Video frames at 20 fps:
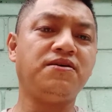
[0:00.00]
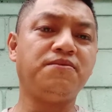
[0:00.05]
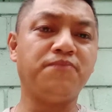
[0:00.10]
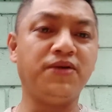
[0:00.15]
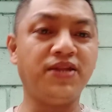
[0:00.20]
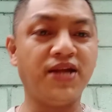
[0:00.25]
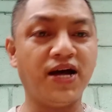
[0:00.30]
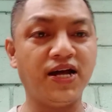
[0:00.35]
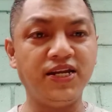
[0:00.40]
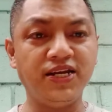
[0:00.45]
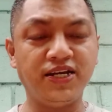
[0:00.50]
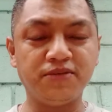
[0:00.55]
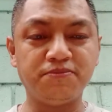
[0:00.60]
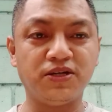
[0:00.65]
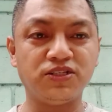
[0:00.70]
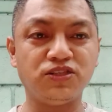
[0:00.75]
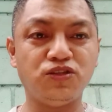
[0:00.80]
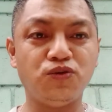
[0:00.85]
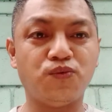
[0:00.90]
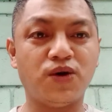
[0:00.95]
manalig at
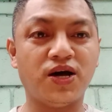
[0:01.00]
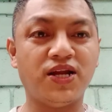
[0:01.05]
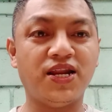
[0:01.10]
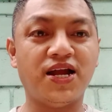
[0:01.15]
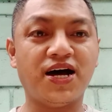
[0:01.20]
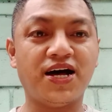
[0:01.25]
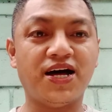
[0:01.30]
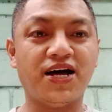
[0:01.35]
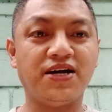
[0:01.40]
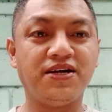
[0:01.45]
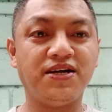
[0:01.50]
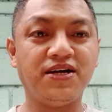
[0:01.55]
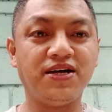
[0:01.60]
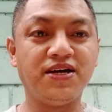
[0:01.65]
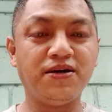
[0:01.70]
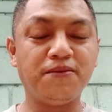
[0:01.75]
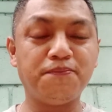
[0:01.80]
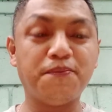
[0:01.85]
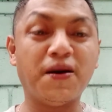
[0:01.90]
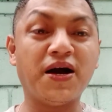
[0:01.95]
magtiwala kang
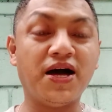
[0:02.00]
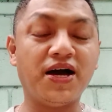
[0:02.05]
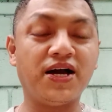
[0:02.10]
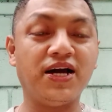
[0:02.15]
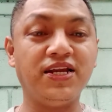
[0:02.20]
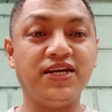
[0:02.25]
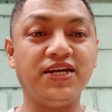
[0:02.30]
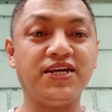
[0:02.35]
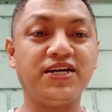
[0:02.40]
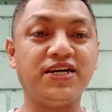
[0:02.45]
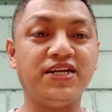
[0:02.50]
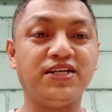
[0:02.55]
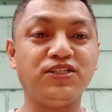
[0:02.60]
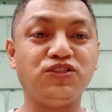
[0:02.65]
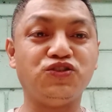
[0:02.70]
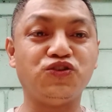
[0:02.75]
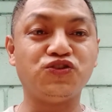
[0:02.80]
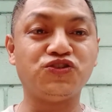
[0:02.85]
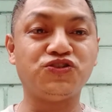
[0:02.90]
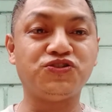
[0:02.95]
pagagalingin ka ng
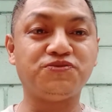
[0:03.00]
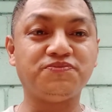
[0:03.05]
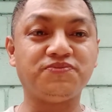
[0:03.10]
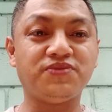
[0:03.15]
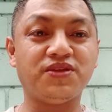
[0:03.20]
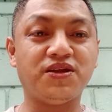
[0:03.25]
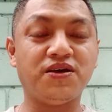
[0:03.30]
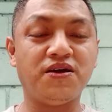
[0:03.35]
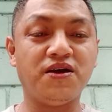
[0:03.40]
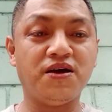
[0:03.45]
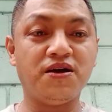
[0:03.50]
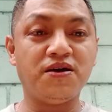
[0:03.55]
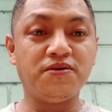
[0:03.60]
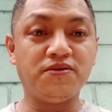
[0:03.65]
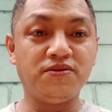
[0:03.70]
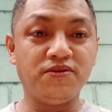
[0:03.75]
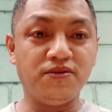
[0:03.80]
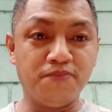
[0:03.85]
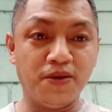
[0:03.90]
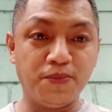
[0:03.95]
Diyos.
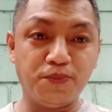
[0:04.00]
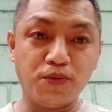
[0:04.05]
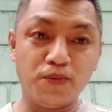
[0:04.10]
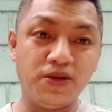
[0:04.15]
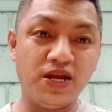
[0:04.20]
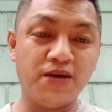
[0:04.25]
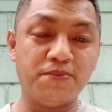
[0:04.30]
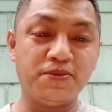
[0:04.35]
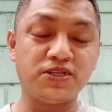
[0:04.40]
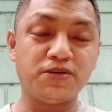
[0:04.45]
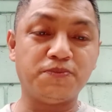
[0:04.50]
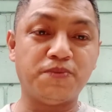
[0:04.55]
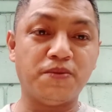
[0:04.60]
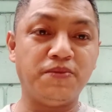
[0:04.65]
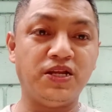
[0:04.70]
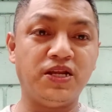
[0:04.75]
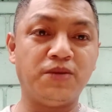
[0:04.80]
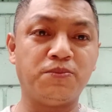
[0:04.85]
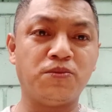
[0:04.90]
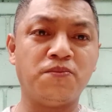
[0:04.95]
May problema sa
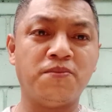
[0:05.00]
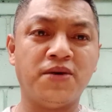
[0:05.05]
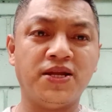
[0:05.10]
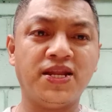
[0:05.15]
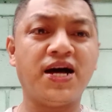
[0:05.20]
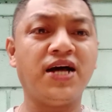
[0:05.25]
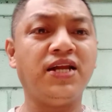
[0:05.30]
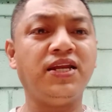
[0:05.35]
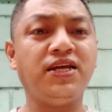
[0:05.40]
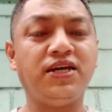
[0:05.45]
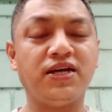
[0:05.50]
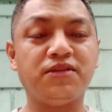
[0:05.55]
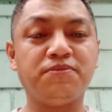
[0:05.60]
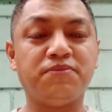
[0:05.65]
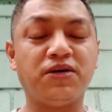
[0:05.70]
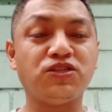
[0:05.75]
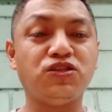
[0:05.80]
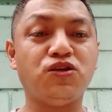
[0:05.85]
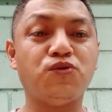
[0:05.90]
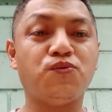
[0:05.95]
pamilya mo, manalig at
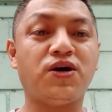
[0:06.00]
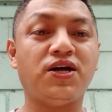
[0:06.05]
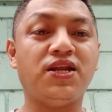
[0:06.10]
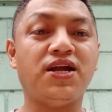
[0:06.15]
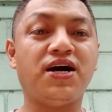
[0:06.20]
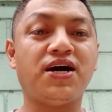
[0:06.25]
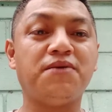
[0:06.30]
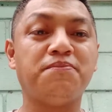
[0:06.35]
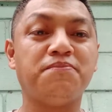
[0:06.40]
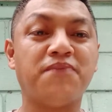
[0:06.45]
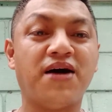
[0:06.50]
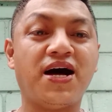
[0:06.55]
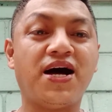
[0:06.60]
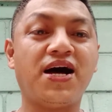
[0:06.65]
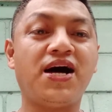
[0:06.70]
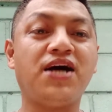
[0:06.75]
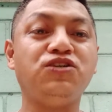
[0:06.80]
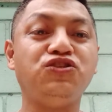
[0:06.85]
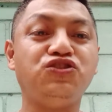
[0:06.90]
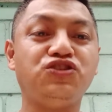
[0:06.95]
magtiwala kang
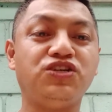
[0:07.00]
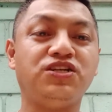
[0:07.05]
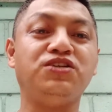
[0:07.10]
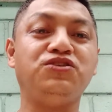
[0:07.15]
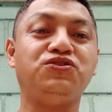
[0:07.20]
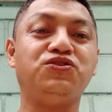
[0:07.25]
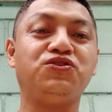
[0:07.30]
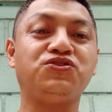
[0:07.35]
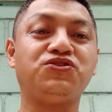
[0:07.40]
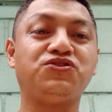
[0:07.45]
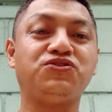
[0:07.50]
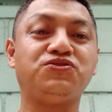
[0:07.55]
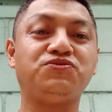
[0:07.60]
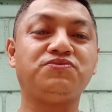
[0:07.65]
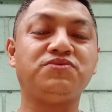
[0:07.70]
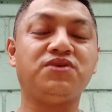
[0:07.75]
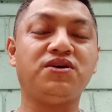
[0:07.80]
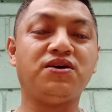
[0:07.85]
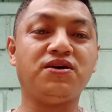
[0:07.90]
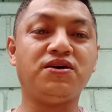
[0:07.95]
maayos siya ng Diyos.
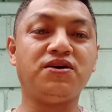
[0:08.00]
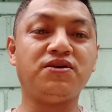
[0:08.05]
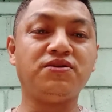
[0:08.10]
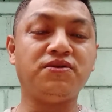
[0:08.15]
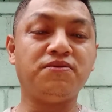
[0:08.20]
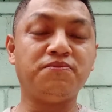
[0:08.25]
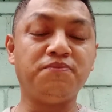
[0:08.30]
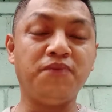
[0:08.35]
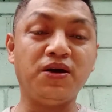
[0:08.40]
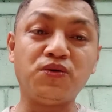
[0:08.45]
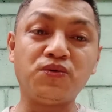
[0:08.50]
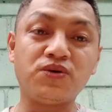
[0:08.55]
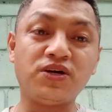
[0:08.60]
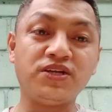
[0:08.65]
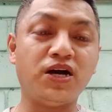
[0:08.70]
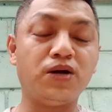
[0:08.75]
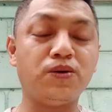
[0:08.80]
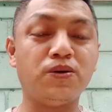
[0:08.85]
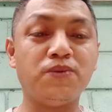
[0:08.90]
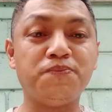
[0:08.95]
Meron
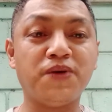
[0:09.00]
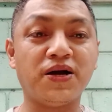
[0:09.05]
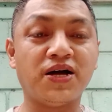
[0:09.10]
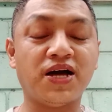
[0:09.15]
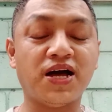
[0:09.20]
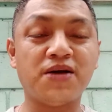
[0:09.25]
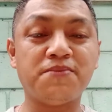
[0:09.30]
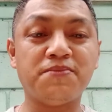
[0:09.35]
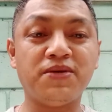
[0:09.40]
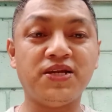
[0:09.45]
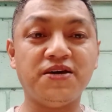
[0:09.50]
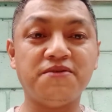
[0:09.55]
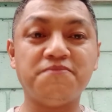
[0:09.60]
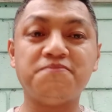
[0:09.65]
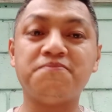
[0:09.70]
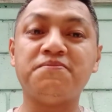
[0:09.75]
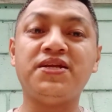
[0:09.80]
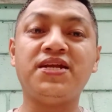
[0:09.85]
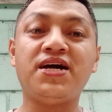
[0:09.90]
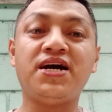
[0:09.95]
kang nagawang pagkakamali,
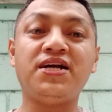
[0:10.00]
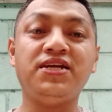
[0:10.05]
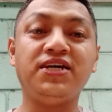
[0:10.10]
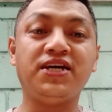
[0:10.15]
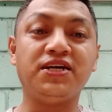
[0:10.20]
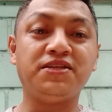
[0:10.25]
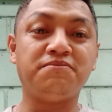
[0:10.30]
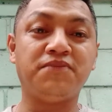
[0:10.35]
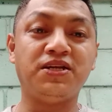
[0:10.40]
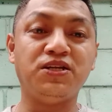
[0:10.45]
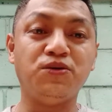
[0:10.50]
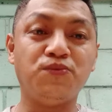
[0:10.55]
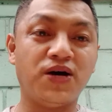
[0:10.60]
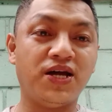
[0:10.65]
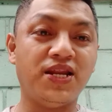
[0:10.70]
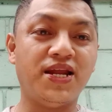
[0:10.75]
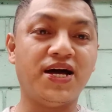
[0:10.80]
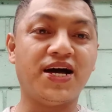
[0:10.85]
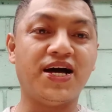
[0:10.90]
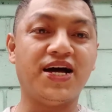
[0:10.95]
manalig at
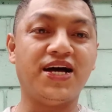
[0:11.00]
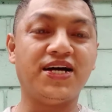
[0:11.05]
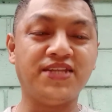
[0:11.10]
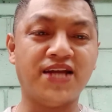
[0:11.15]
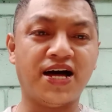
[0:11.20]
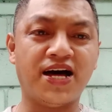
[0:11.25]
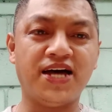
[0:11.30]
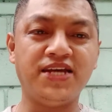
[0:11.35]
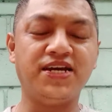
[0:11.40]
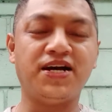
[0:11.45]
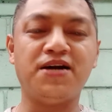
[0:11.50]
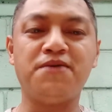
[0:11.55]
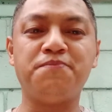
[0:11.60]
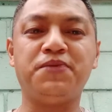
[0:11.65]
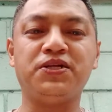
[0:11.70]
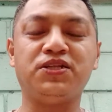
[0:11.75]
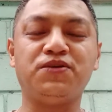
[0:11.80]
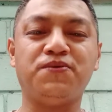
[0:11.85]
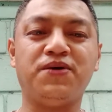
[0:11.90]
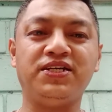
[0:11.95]
maniwala ka na kaya kang
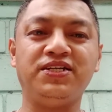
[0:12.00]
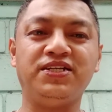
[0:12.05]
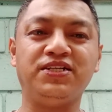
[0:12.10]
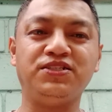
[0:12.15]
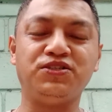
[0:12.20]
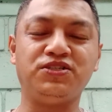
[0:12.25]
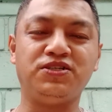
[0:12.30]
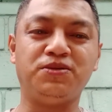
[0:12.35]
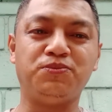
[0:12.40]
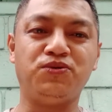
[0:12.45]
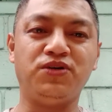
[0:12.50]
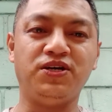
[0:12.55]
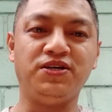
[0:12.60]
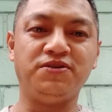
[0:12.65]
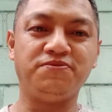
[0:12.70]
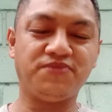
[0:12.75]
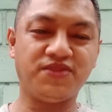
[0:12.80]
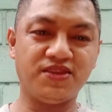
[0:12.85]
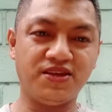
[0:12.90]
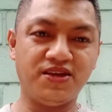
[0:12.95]
patawarin ng Diyos sa buhay.
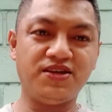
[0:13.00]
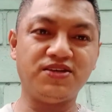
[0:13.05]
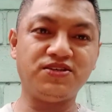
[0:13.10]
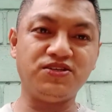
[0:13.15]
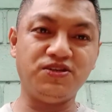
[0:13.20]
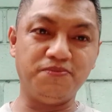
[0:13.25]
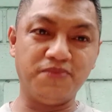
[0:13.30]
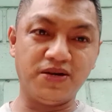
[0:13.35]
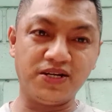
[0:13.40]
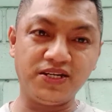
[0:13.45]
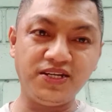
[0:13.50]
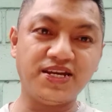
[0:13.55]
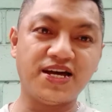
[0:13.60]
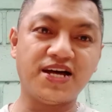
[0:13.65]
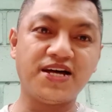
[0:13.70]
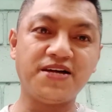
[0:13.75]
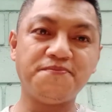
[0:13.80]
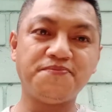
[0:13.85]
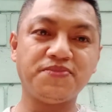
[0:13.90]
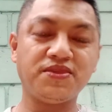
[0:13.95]
Si
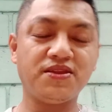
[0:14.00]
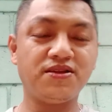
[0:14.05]
Maria,